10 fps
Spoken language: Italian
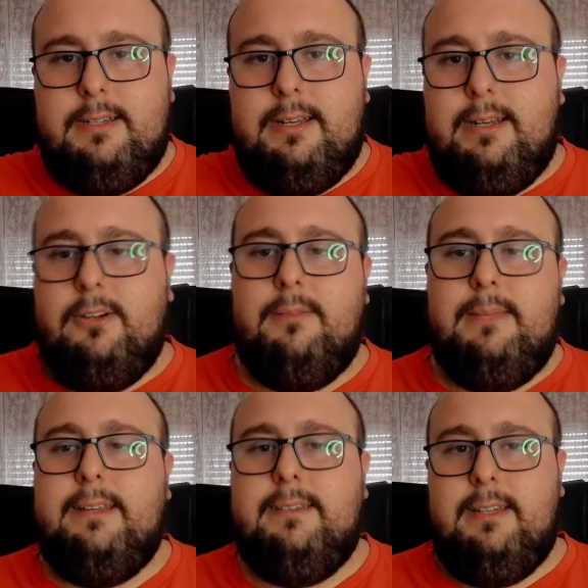nei
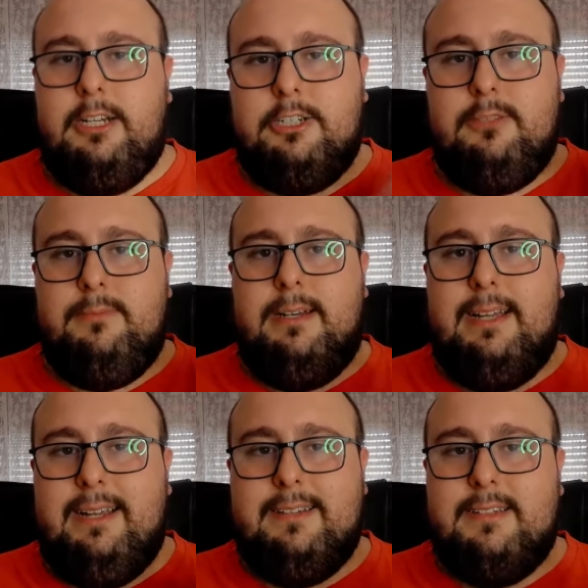commenti, lasciate un bel
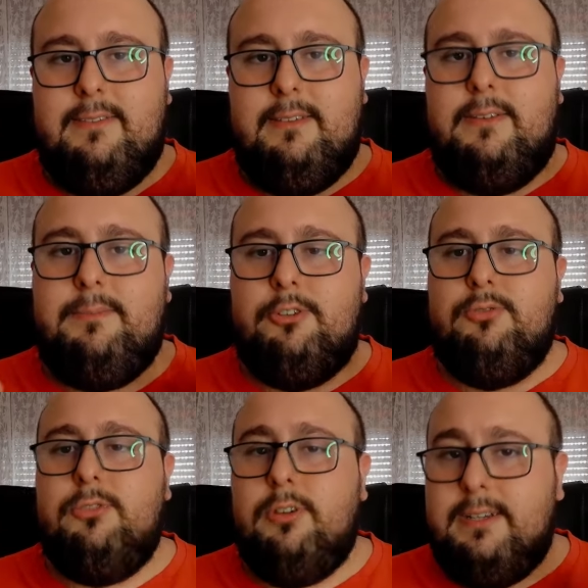like se il video vi è
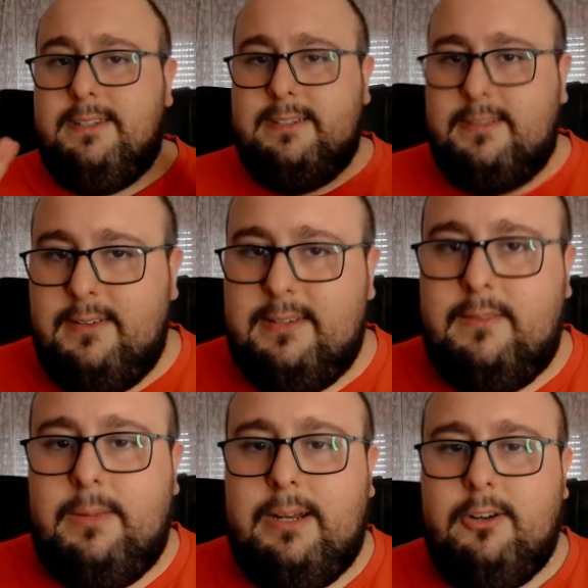piaciuto,
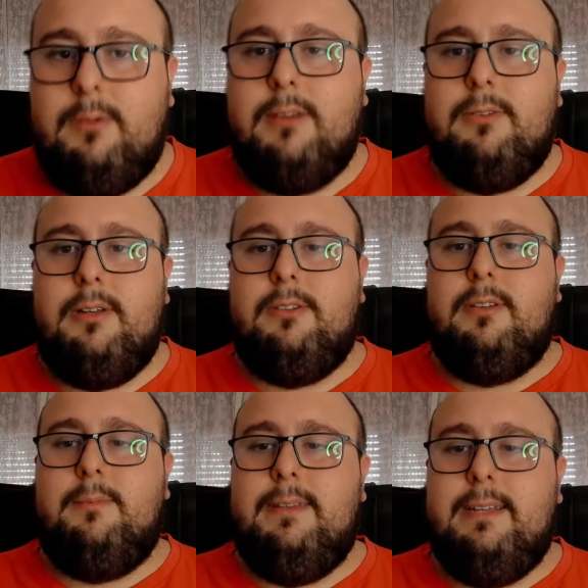iscrivetevi mi raccomando che è
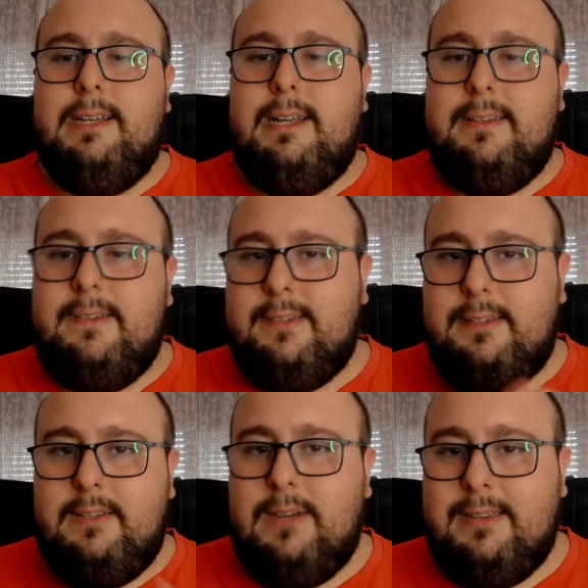totalmente gratis e
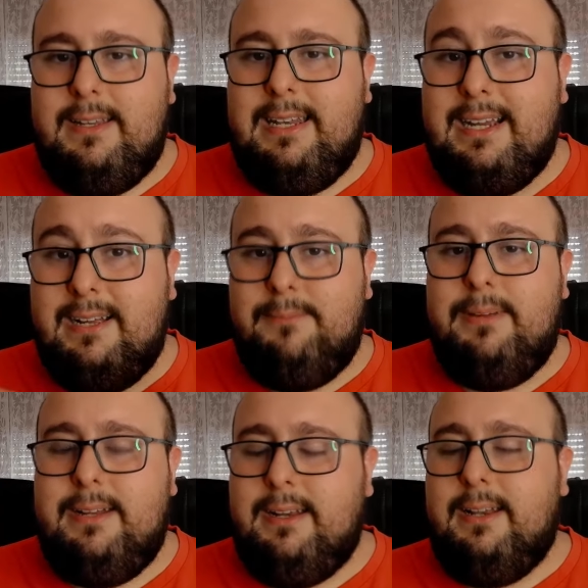attivate la
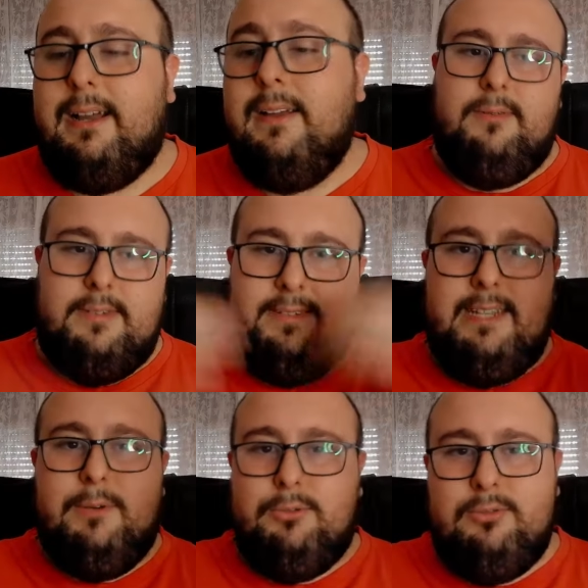campanella.
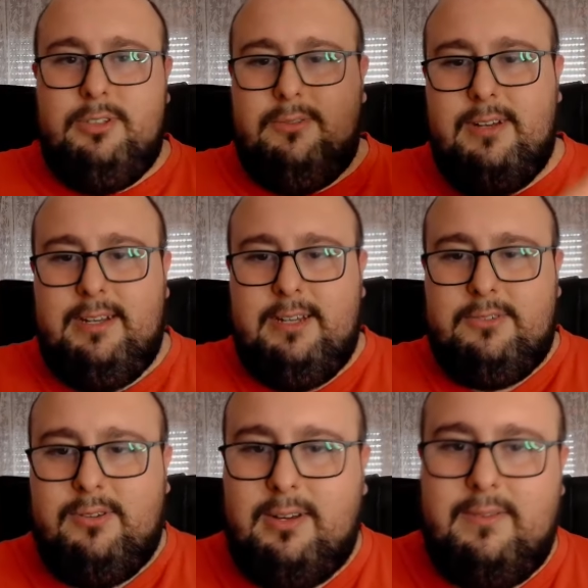Stimo tutti quelli che
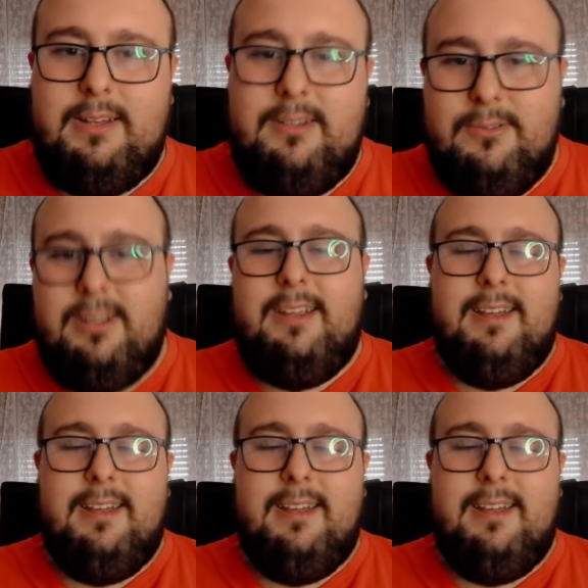sono arrivati qui